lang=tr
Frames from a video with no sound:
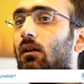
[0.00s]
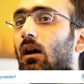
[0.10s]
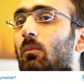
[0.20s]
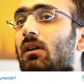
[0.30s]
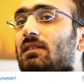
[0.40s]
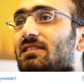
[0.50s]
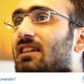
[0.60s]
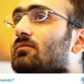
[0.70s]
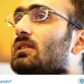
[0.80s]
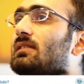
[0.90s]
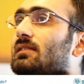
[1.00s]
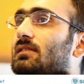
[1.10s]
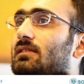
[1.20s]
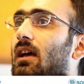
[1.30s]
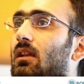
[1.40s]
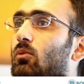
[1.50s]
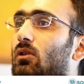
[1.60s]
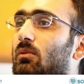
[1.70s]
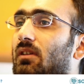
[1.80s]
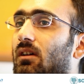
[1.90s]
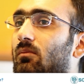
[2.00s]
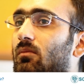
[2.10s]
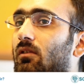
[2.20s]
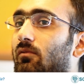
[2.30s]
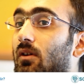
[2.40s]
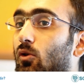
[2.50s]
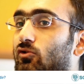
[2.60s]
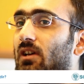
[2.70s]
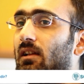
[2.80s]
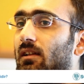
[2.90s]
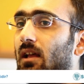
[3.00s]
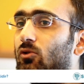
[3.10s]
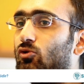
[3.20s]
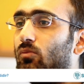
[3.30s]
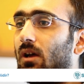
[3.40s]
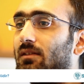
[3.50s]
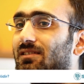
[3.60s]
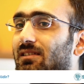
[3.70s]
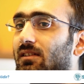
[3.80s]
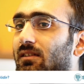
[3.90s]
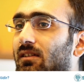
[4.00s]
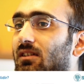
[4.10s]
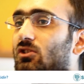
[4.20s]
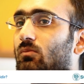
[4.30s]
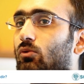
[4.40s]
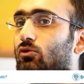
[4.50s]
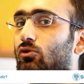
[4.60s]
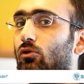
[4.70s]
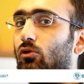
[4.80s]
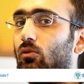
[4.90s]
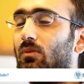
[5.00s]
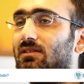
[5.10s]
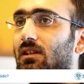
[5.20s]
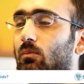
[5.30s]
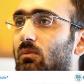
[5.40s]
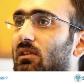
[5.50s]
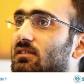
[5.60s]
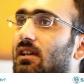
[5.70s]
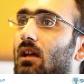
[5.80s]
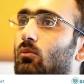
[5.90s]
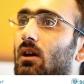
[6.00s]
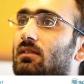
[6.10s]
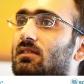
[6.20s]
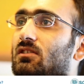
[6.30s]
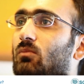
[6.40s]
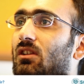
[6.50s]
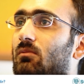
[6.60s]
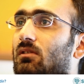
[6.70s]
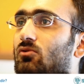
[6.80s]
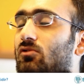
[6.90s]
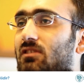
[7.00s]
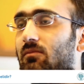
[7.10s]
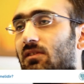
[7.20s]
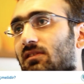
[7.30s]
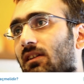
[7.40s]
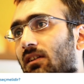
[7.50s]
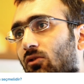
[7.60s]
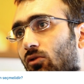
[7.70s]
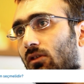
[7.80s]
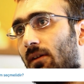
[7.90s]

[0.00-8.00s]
Ama sevmelisiniz yani böyle bir takım ve özellikle endüstri mühendisliğinde niçin bunu söylüyorum mesela bir bilgisayar mühendisi için matematiği çok sevmenize gerek yok.